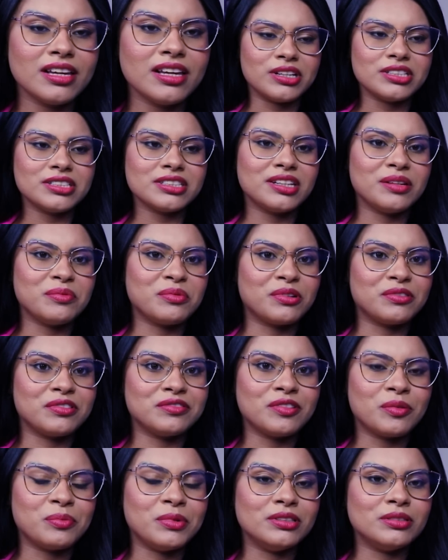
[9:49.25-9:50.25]
Eu acho que
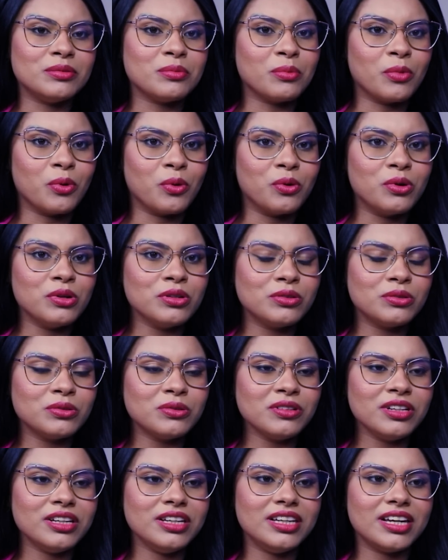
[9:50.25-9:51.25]
provavelmente morto.